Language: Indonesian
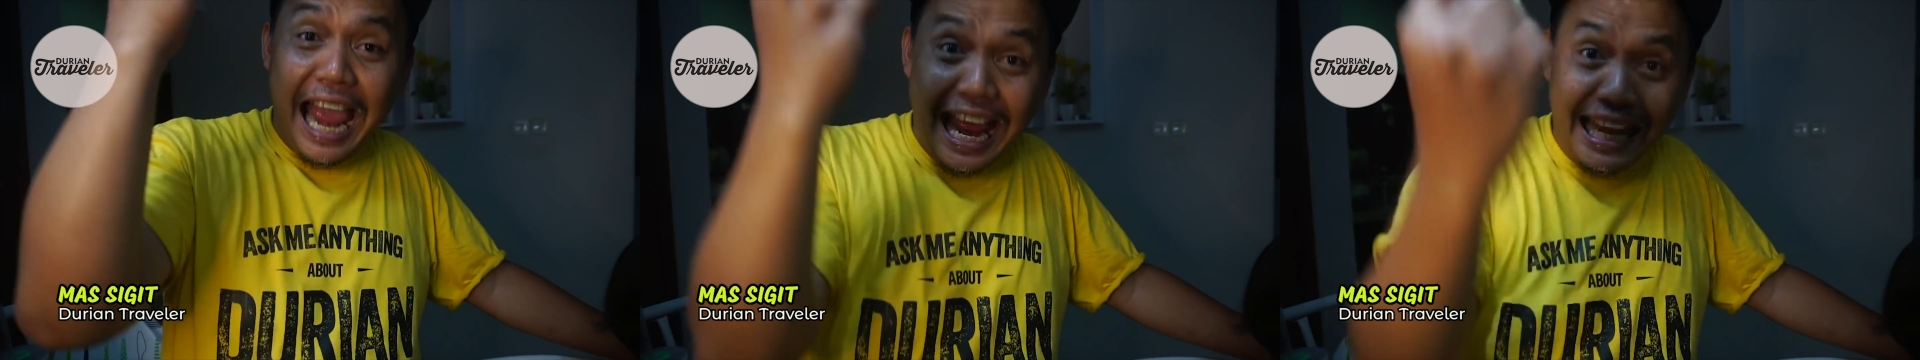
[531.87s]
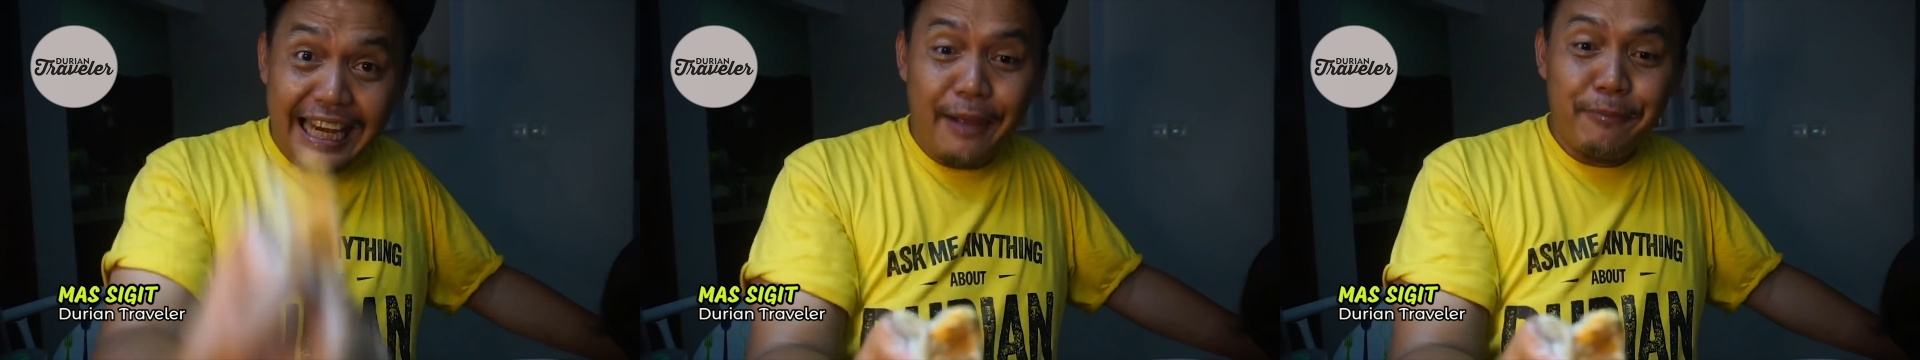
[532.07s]

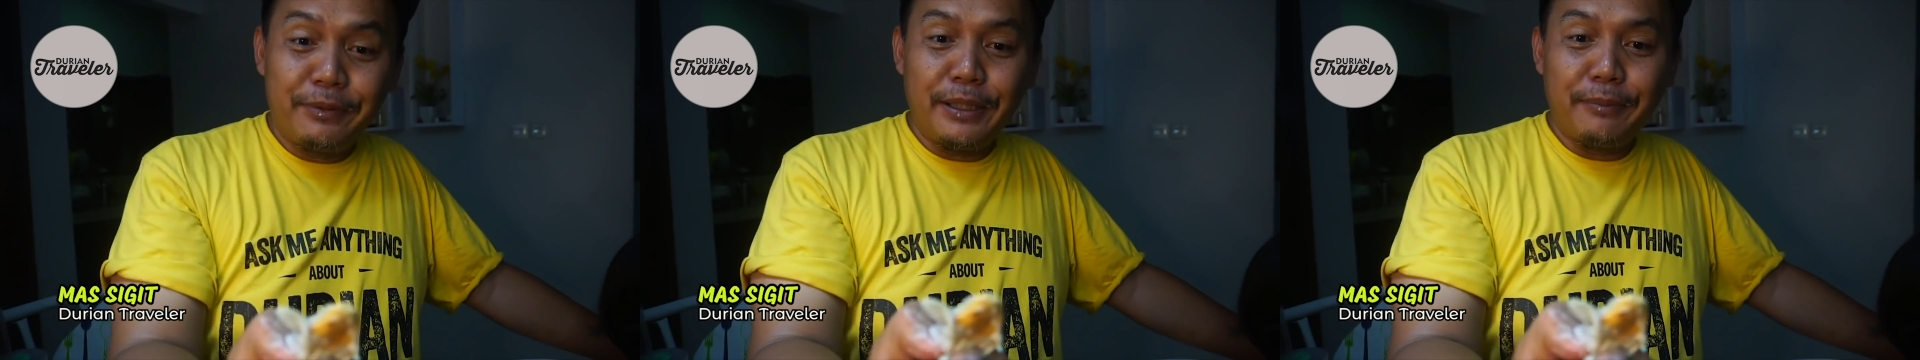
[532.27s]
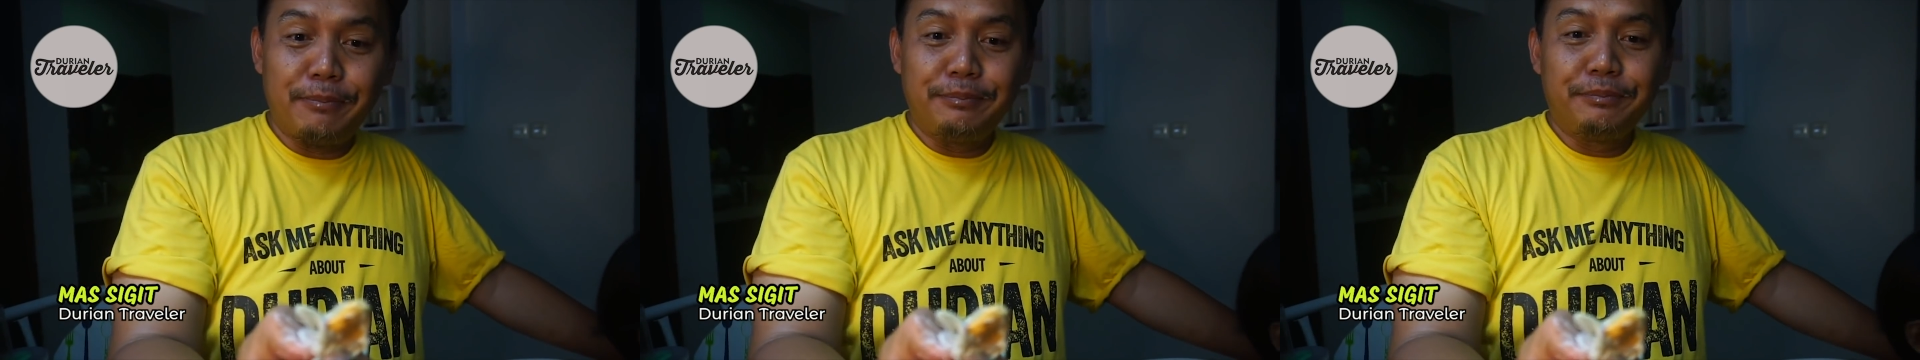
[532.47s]

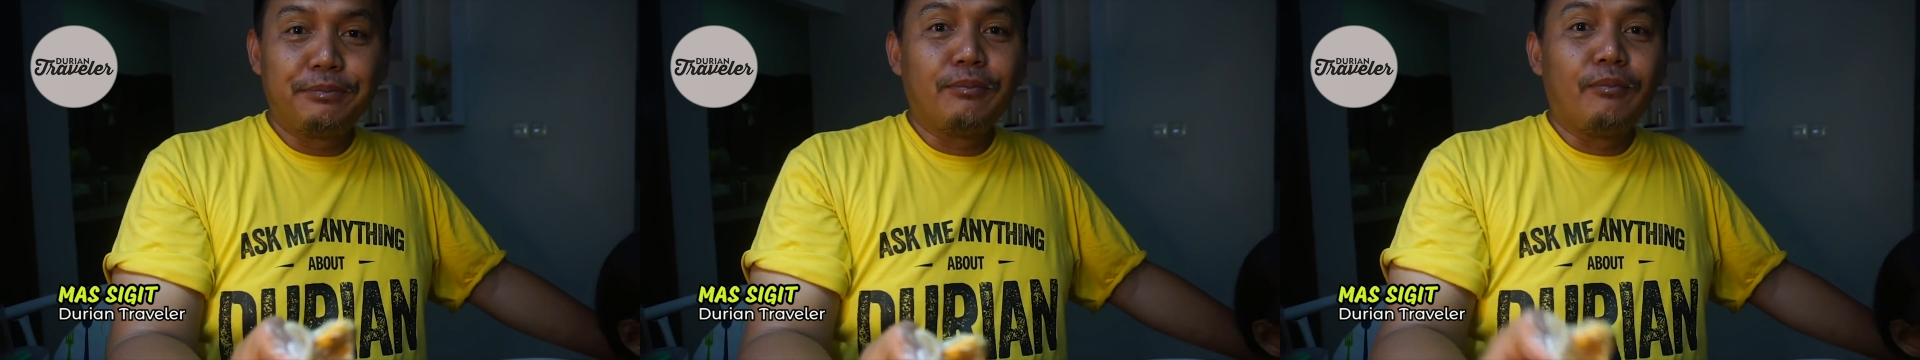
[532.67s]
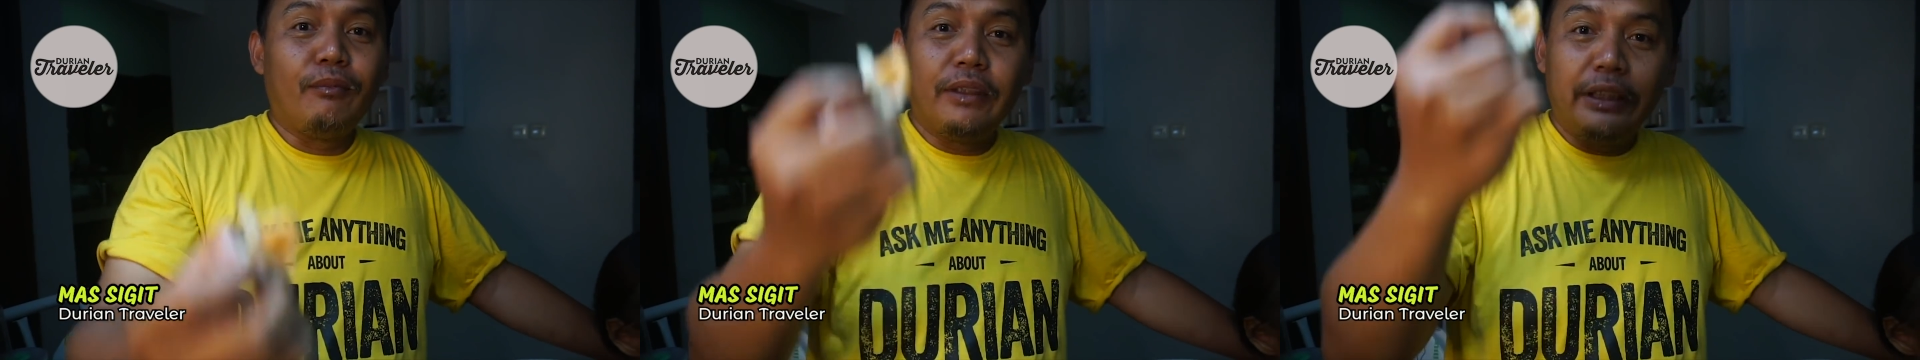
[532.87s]
adaptif
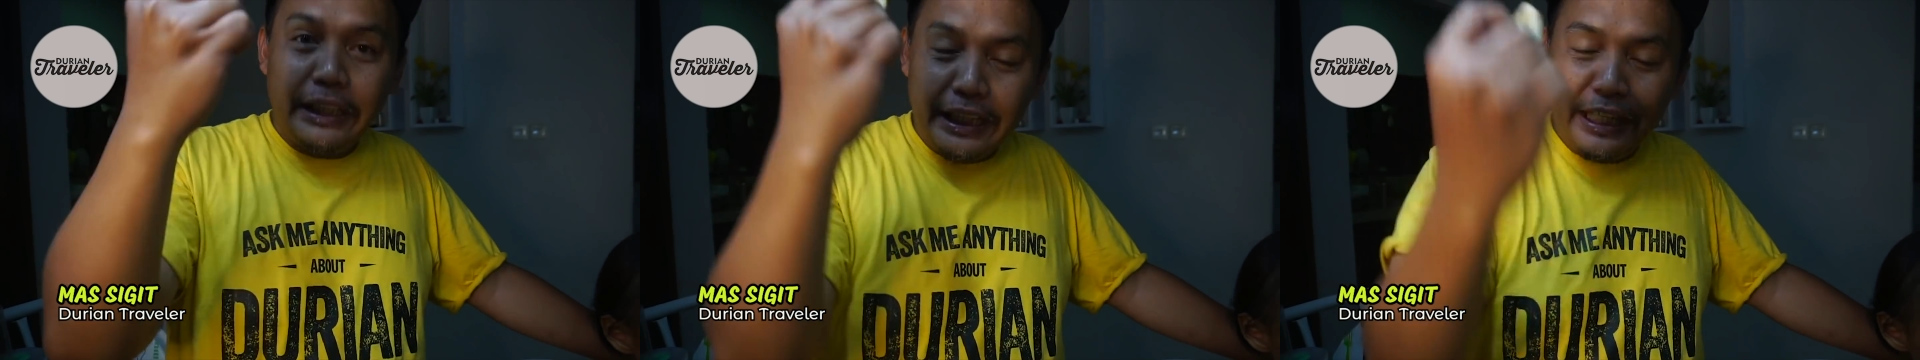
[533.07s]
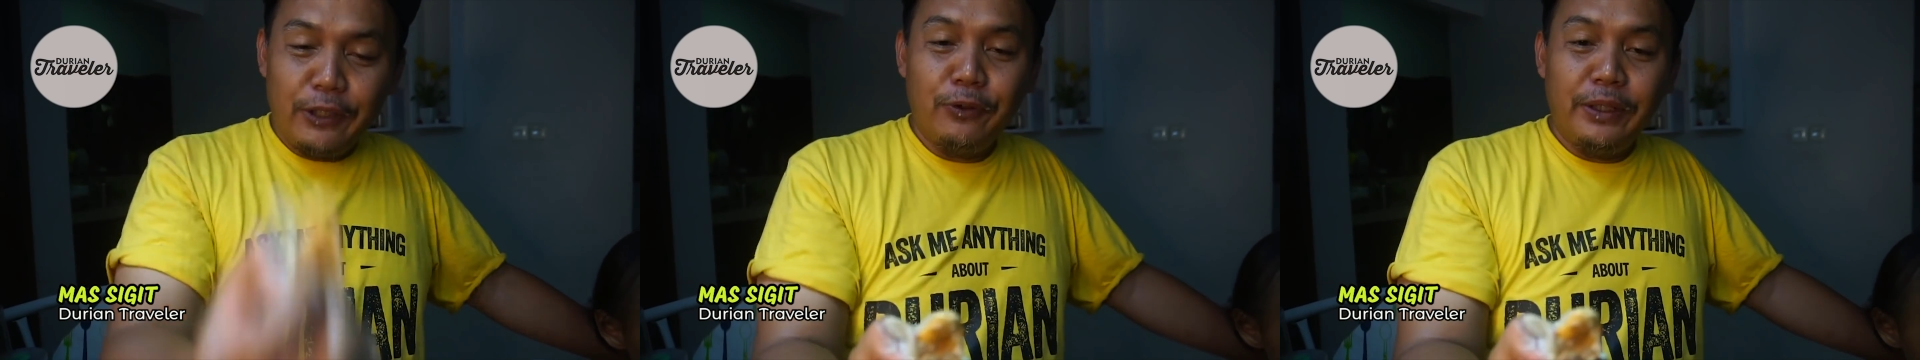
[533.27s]

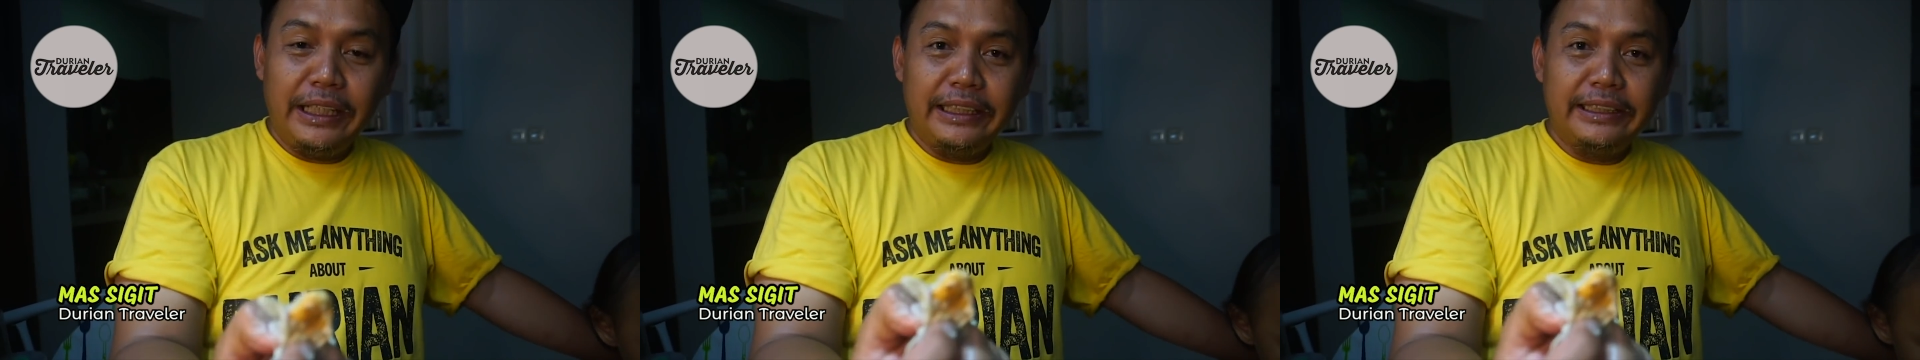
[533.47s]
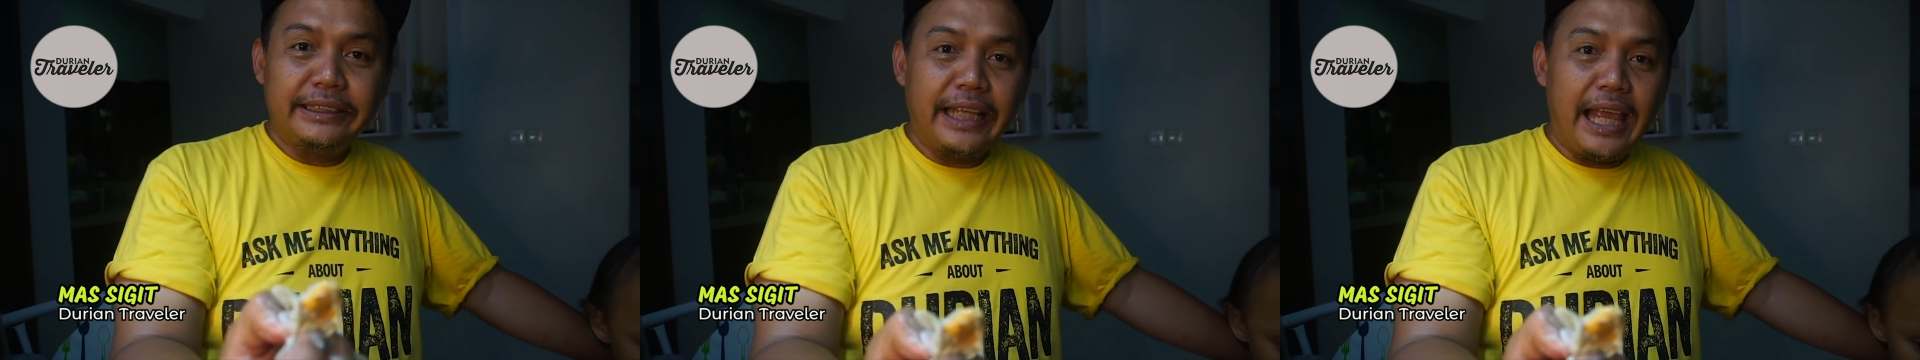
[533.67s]
di
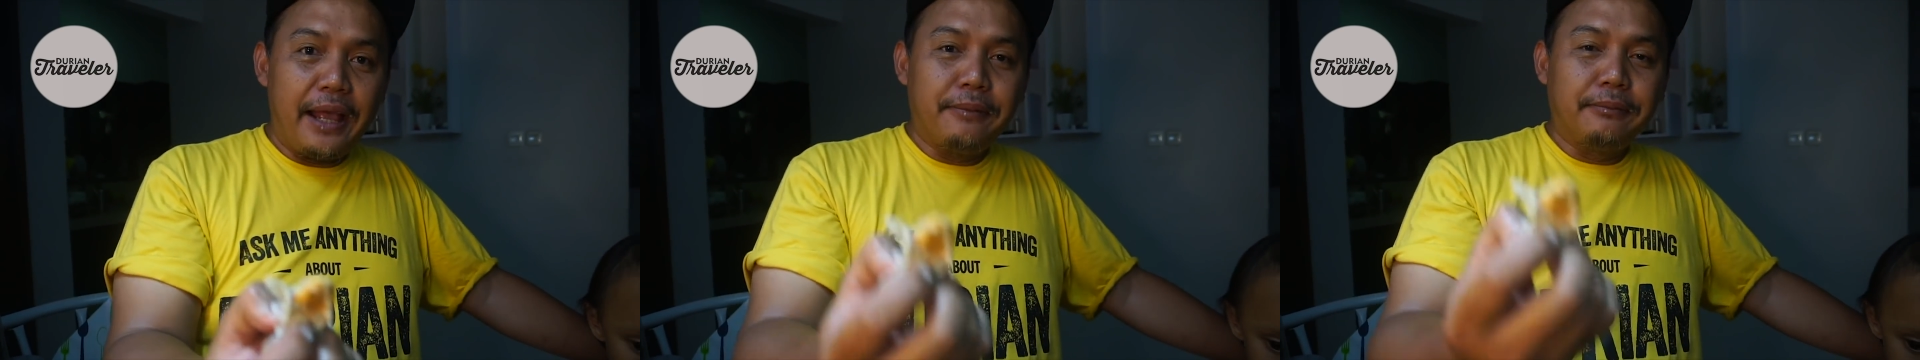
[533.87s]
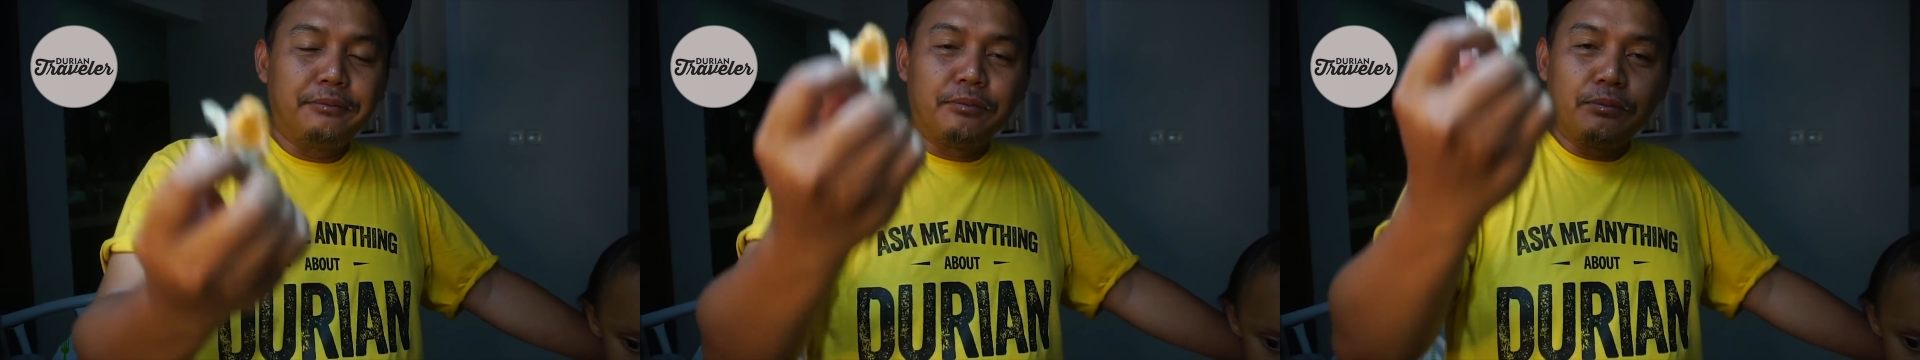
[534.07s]
Indonesia.